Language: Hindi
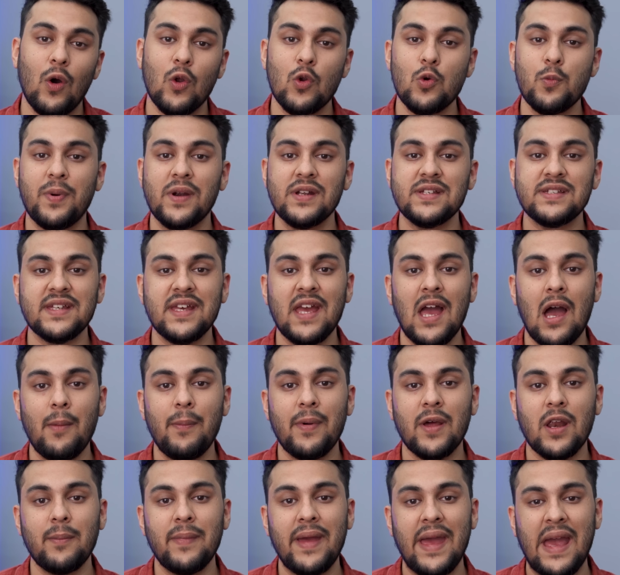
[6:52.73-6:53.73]
और ऊपर से यहाँ
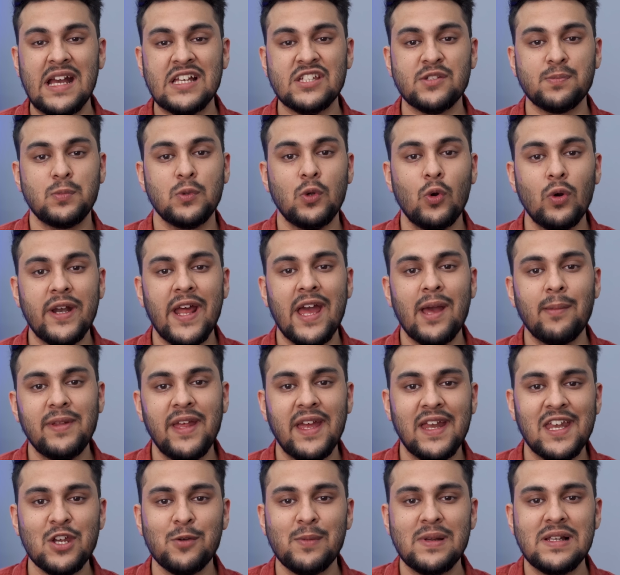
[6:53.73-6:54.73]
पर हमें एक्सप्लोर टाइप
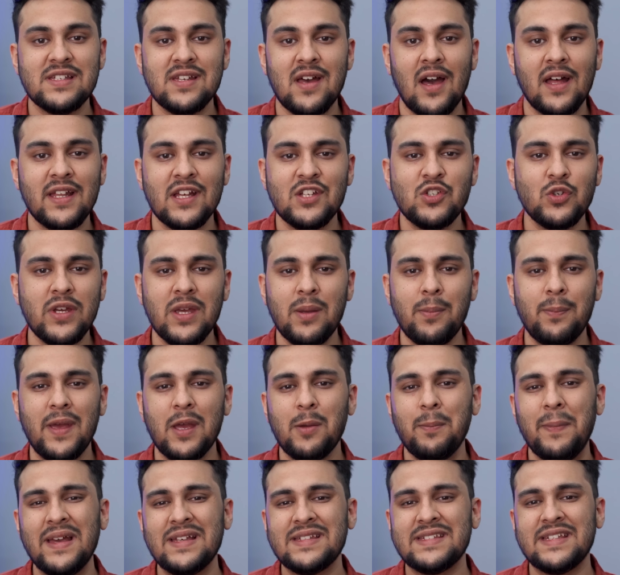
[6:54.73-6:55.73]
देखने मिल जाता है जो कि
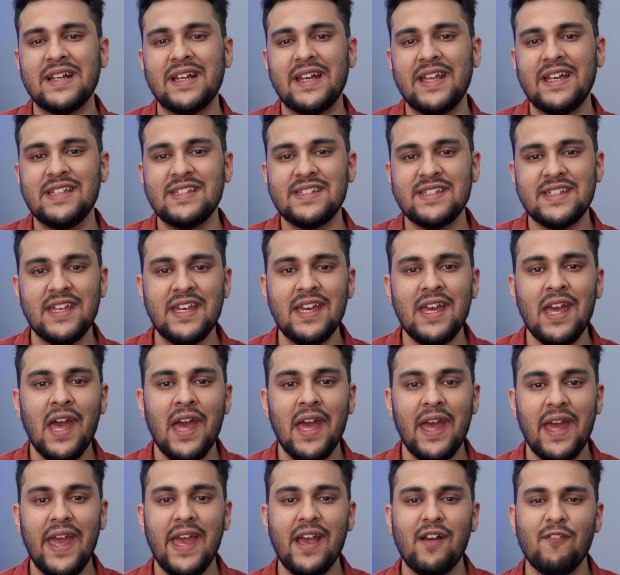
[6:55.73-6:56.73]
बिग बिग सिटीज़ की
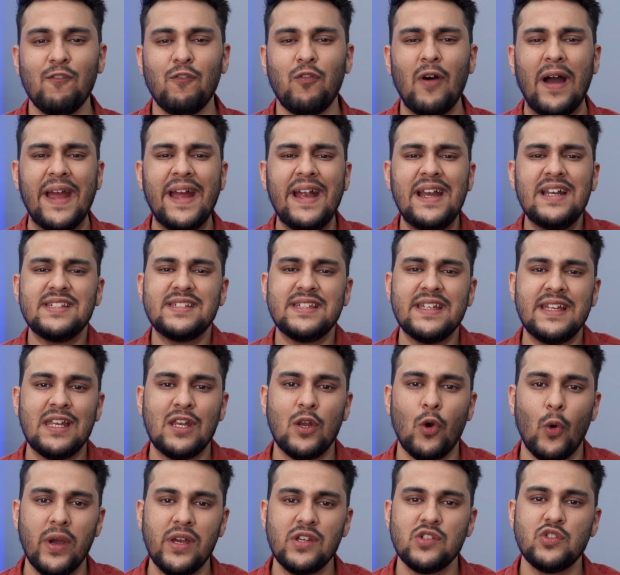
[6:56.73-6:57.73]
एक वाइड सी
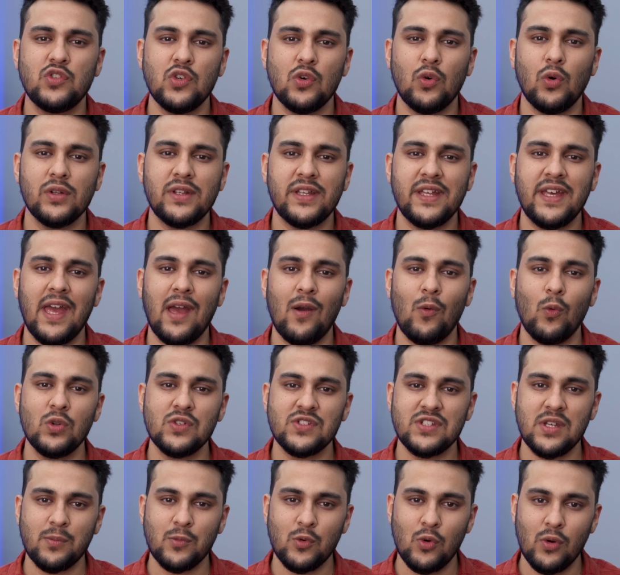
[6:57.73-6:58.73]
नॉइज़ जो होती है उन
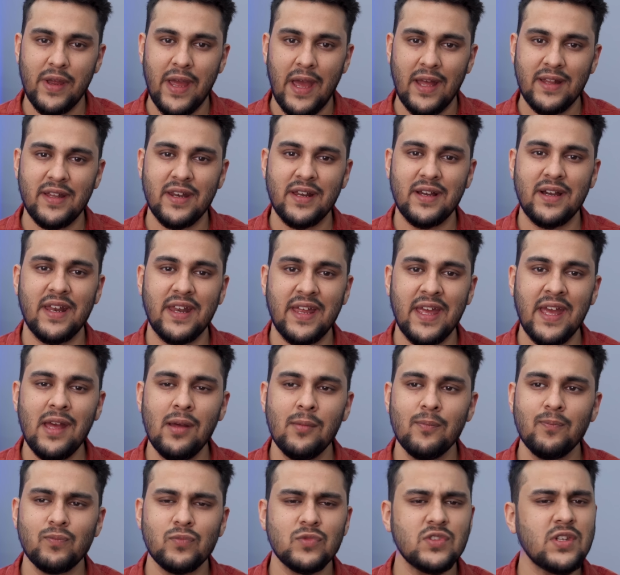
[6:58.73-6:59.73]
सबको गैदर करके
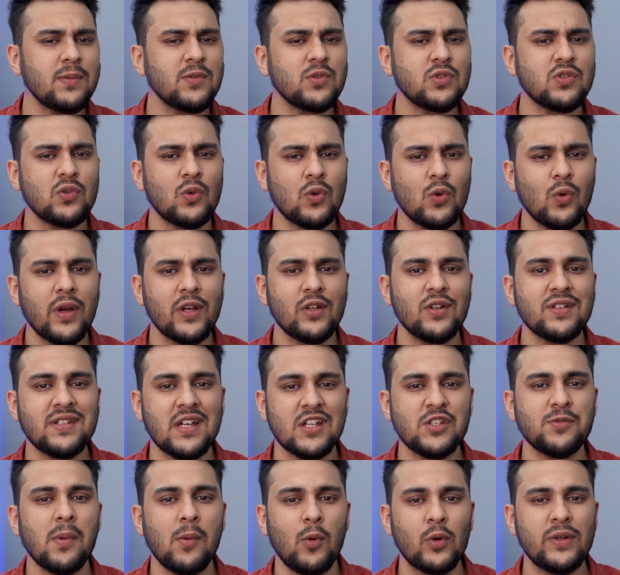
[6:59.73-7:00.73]
जब सोनोगे तो
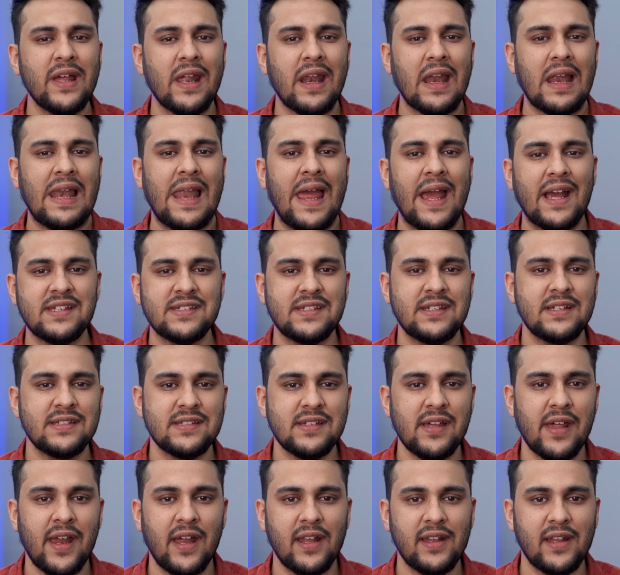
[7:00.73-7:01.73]
सच में बहुत ही रिलैक्सिंग
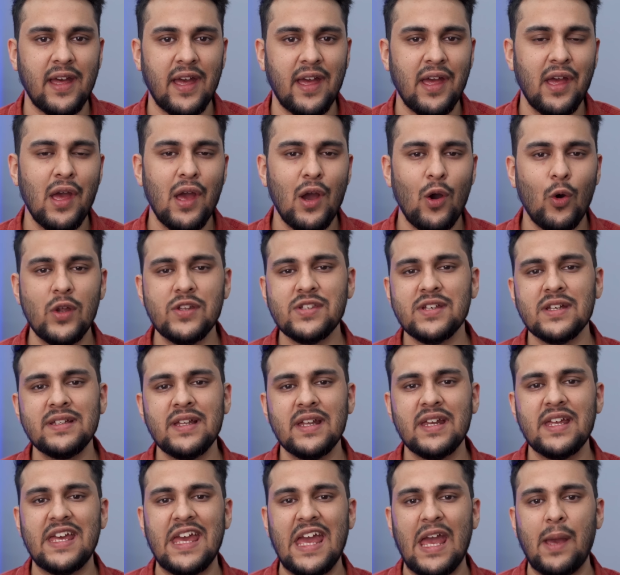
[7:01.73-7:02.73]
सा रहता है और इसके
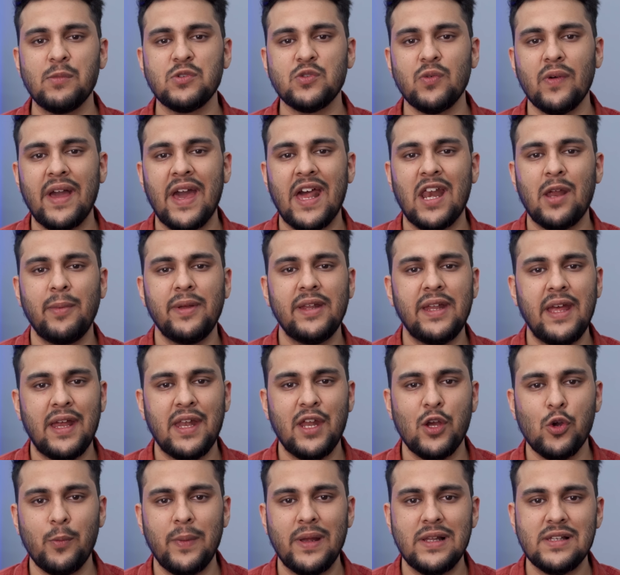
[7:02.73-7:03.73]
अंदर गेम्स वगैरह भी
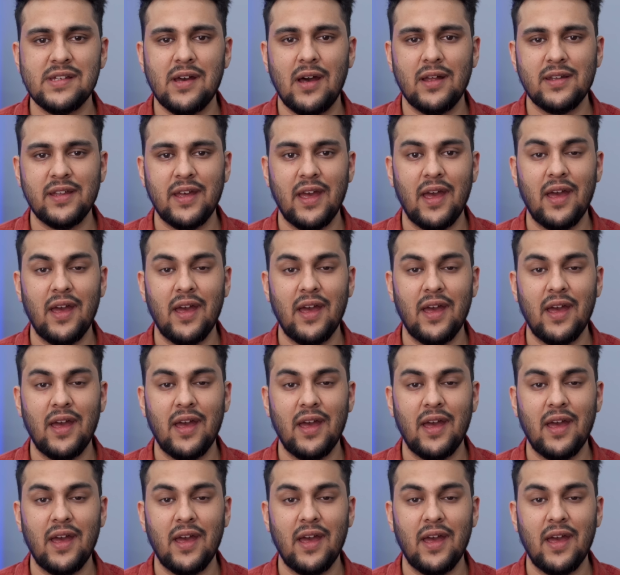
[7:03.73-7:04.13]
देखने को मिल जाते